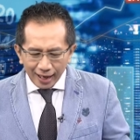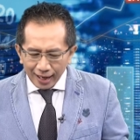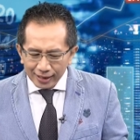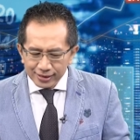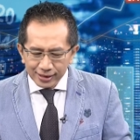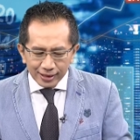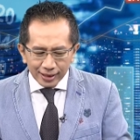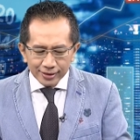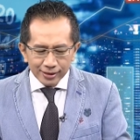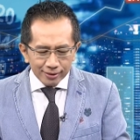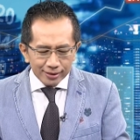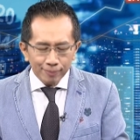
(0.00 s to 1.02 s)
啊，今天
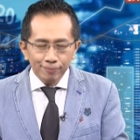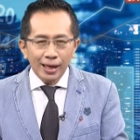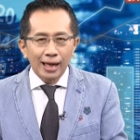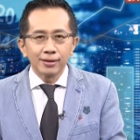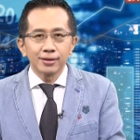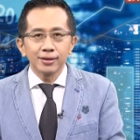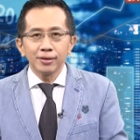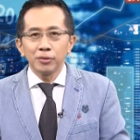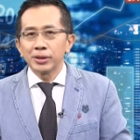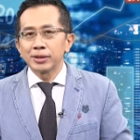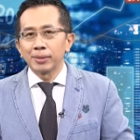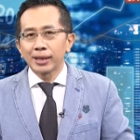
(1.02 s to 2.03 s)
早上盘
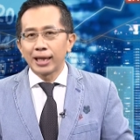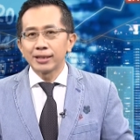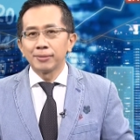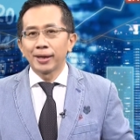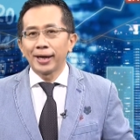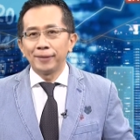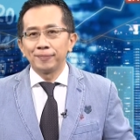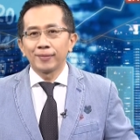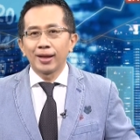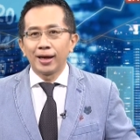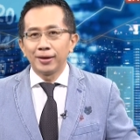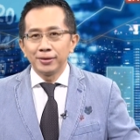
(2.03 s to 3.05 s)
会怎么该怎么看，
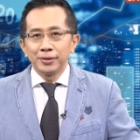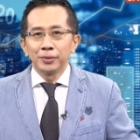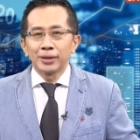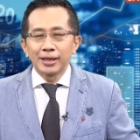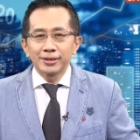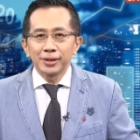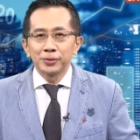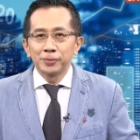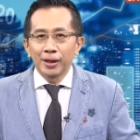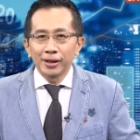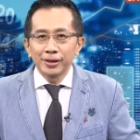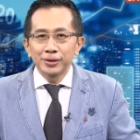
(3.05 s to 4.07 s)
有哪些股
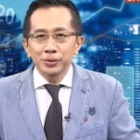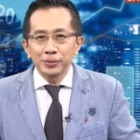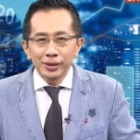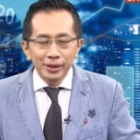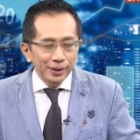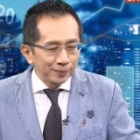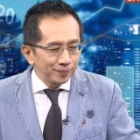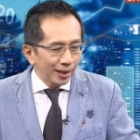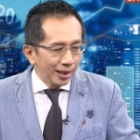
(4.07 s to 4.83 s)
票可以注意的哈？